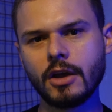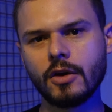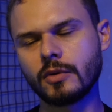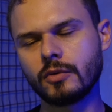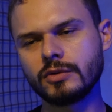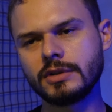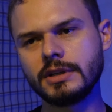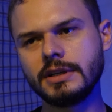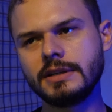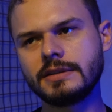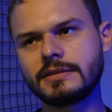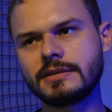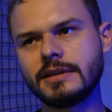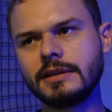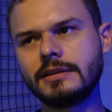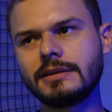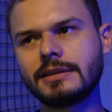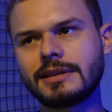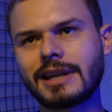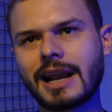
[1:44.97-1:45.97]
onde se
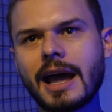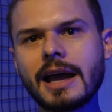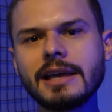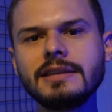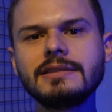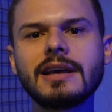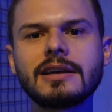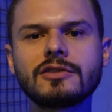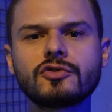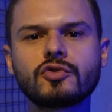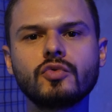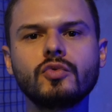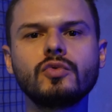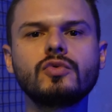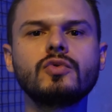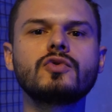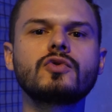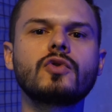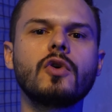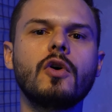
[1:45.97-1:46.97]
traz
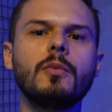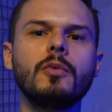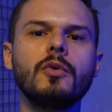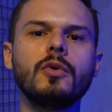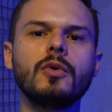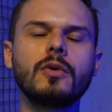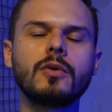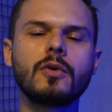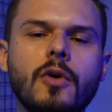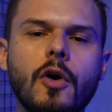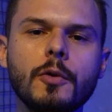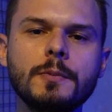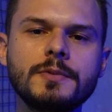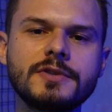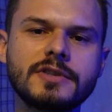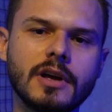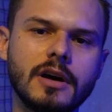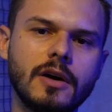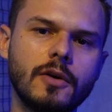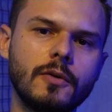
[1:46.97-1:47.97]
assuntos como
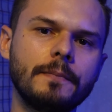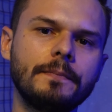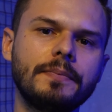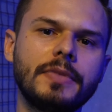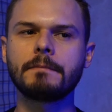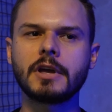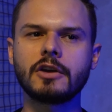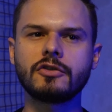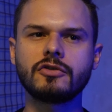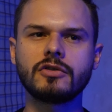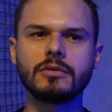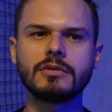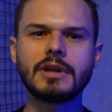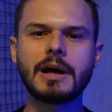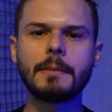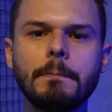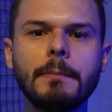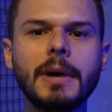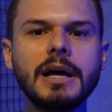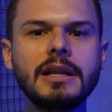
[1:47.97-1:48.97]
corrupção, questão
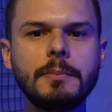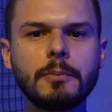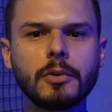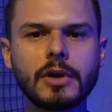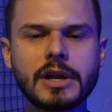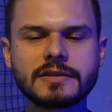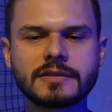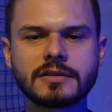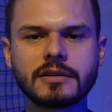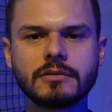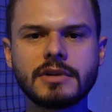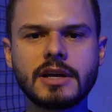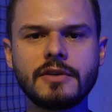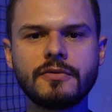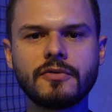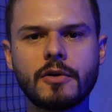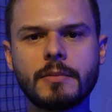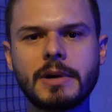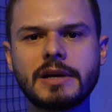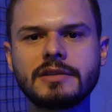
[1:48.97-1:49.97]
da manipulação da
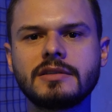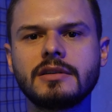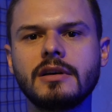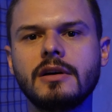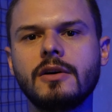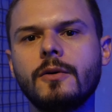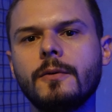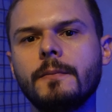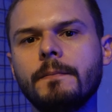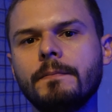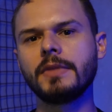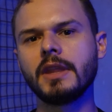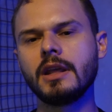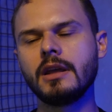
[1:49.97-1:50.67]
informação,